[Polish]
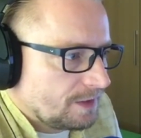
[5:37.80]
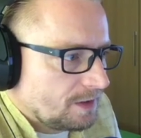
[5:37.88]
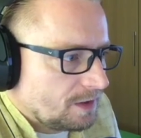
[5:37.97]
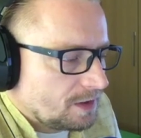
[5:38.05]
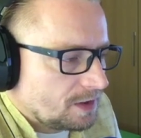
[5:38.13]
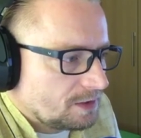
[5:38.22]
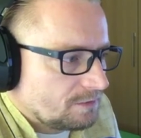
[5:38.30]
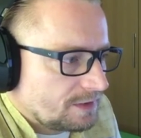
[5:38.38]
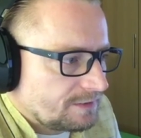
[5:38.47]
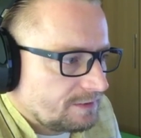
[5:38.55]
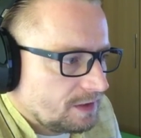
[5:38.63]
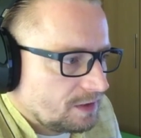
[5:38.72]
I kiedy
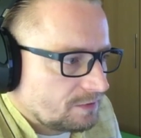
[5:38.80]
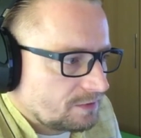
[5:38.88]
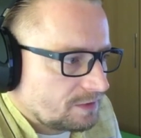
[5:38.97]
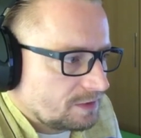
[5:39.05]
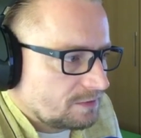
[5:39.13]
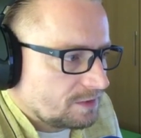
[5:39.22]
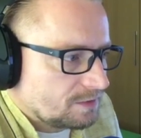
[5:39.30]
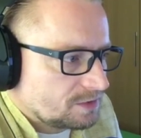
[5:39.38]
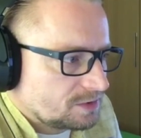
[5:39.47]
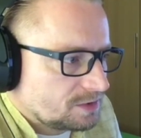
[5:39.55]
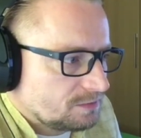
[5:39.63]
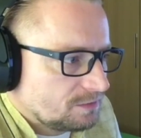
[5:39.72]
wracają z tej
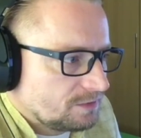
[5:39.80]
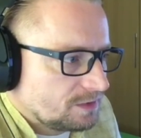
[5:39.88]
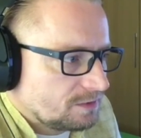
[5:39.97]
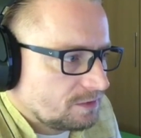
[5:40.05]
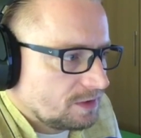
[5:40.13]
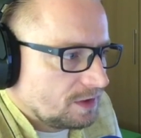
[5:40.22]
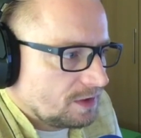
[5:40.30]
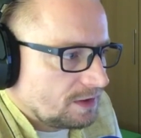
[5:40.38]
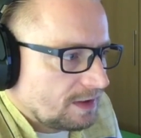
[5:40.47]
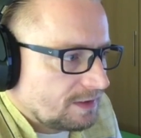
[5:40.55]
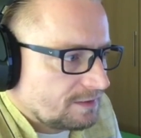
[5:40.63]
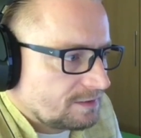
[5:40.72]
świadomości, mówią,
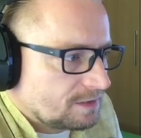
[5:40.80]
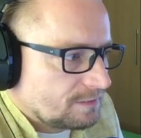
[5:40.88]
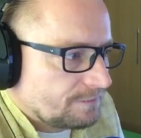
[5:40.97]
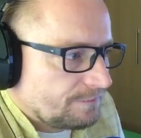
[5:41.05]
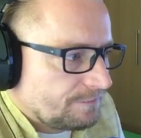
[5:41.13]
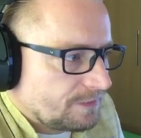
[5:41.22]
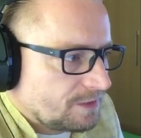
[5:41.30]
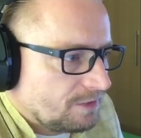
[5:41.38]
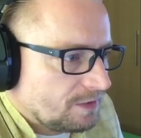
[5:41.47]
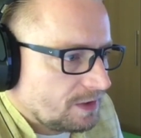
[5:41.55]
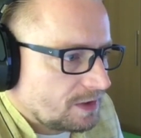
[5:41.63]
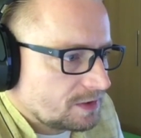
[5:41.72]
ja jestem
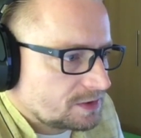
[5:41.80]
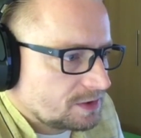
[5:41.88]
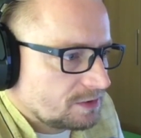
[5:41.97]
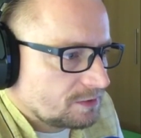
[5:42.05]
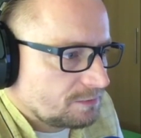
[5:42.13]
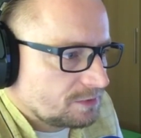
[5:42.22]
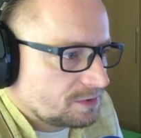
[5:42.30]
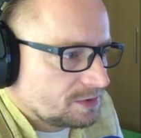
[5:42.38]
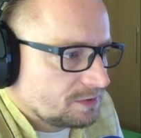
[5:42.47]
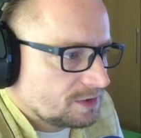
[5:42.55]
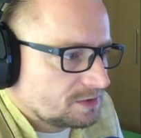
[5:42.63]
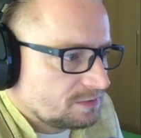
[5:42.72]
Twoja, dlaczego
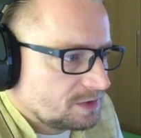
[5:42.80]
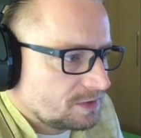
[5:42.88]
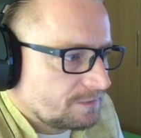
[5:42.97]
odpuściłaś mnie?